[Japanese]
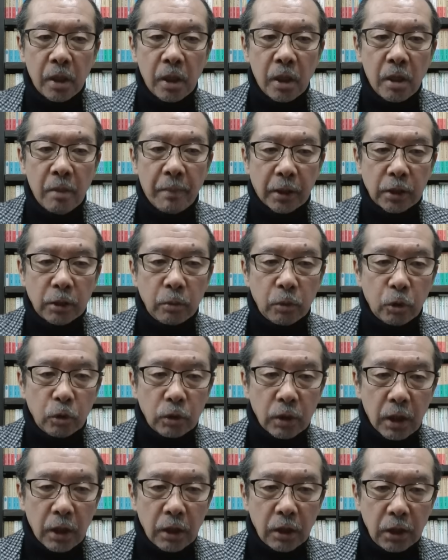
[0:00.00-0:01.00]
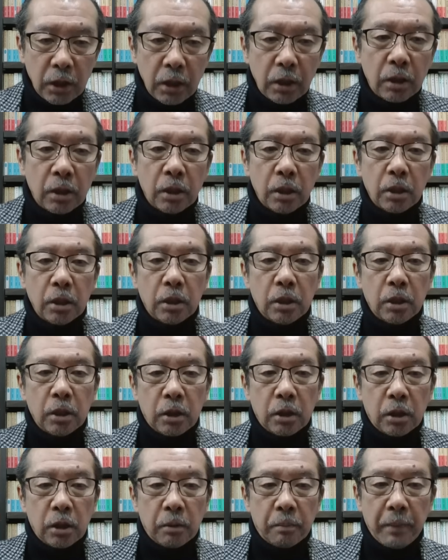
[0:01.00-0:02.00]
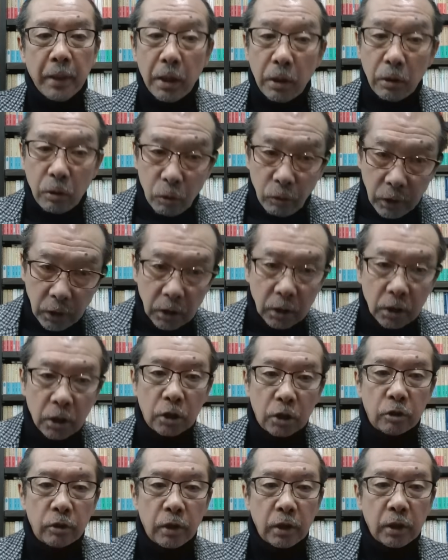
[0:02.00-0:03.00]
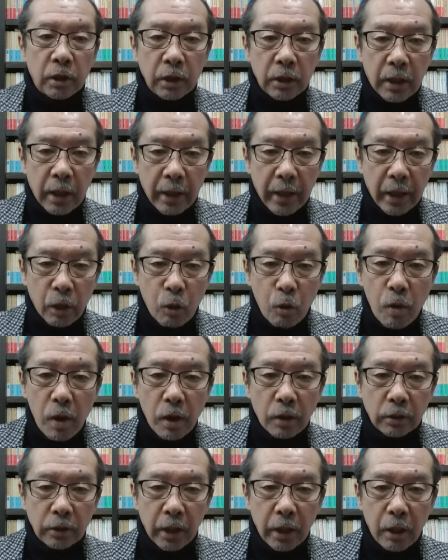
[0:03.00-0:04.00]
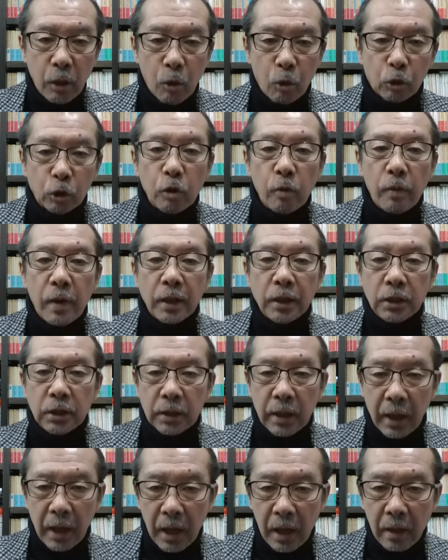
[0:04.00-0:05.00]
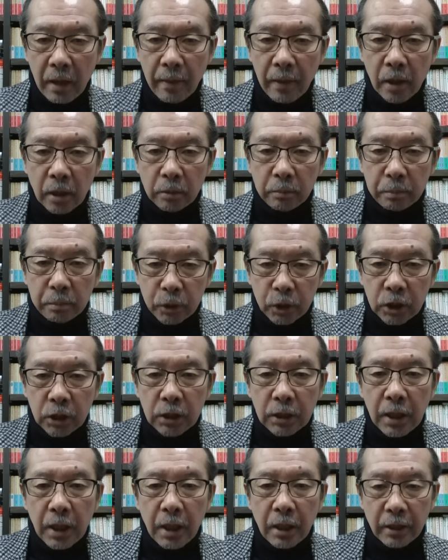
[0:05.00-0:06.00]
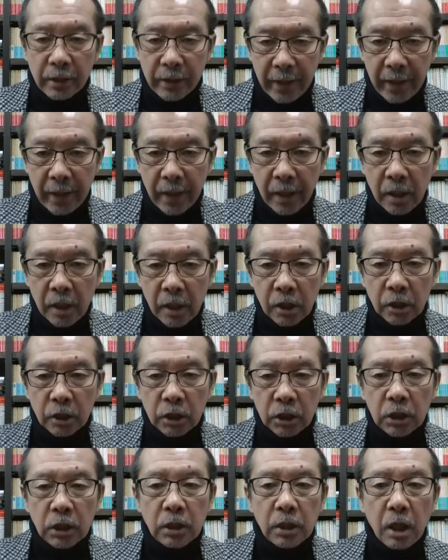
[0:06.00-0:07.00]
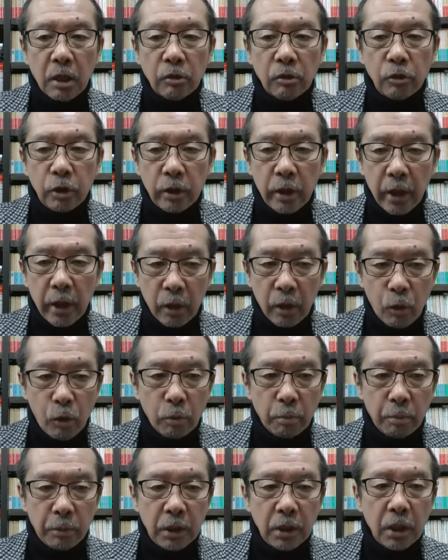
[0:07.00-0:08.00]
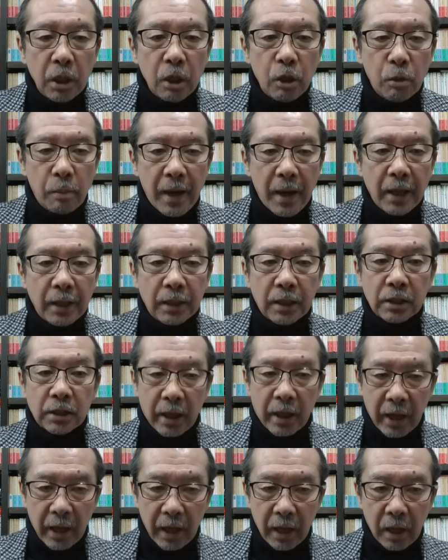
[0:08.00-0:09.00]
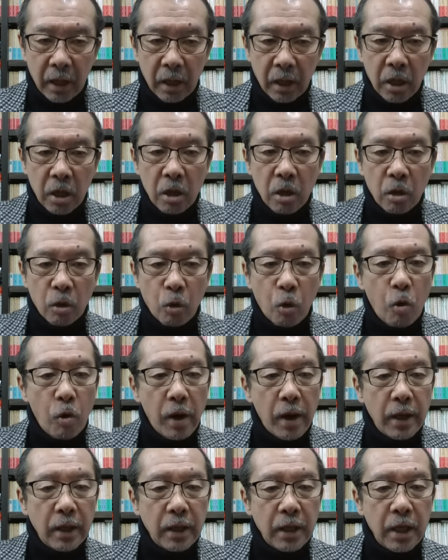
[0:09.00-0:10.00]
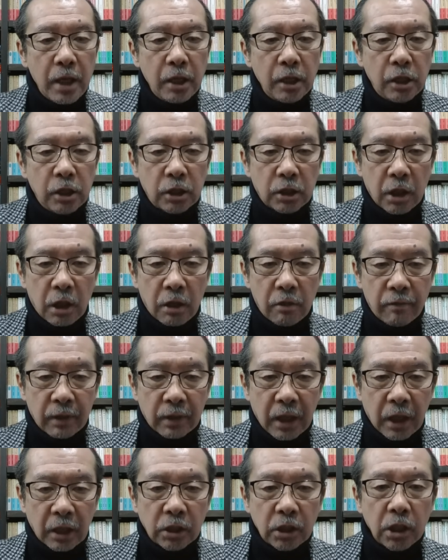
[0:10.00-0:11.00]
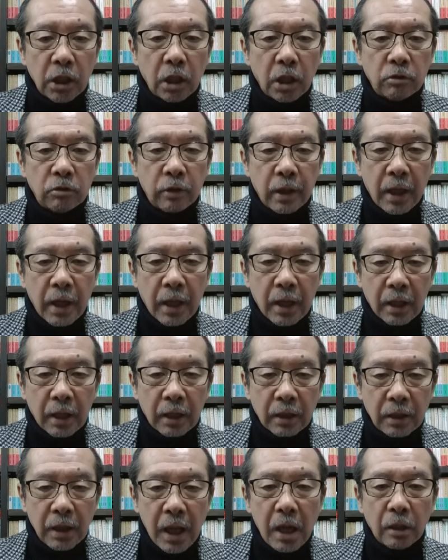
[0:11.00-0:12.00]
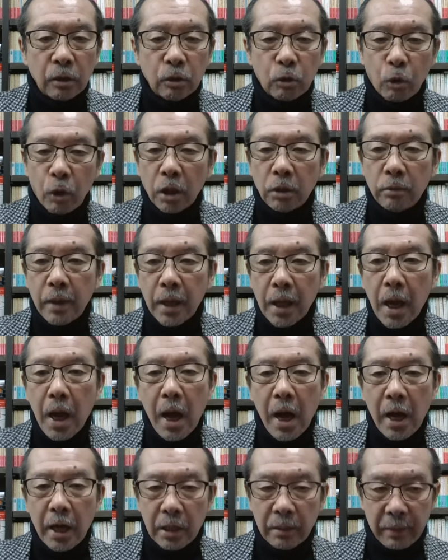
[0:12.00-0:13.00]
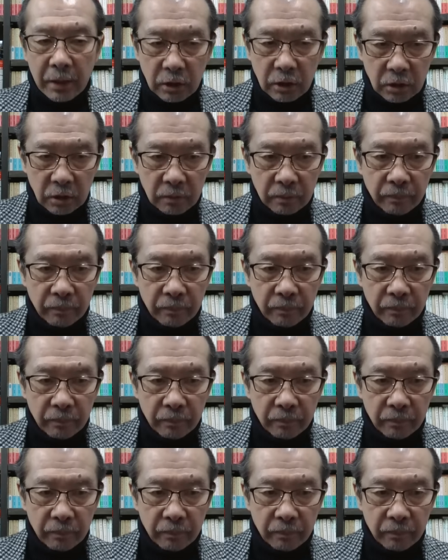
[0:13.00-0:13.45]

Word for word: 松本さんに、えー、ベッドに連れて行かれ、怖くてお断りしたら、ぶち切られて、人格否定をみんなの前でされ、後輩芸人さんは助けてくれなかったトラウマがあります。